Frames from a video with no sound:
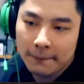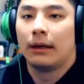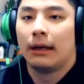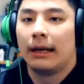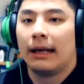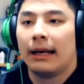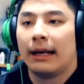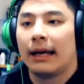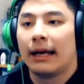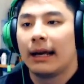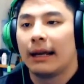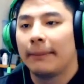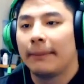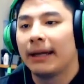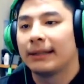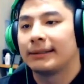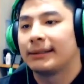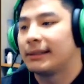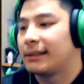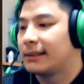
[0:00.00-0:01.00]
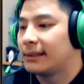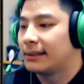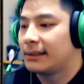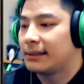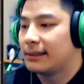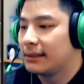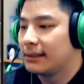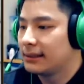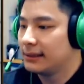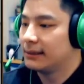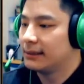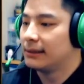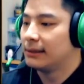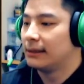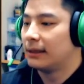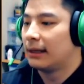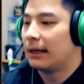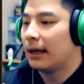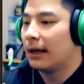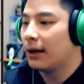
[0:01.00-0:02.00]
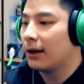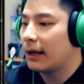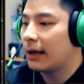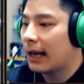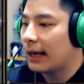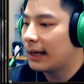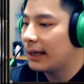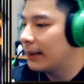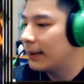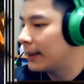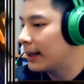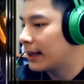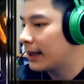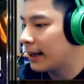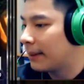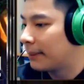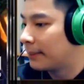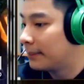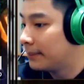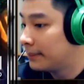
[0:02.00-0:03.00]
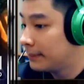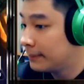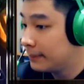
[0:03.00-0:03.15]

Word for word: ada yang tidak rebes halo Glandi welcome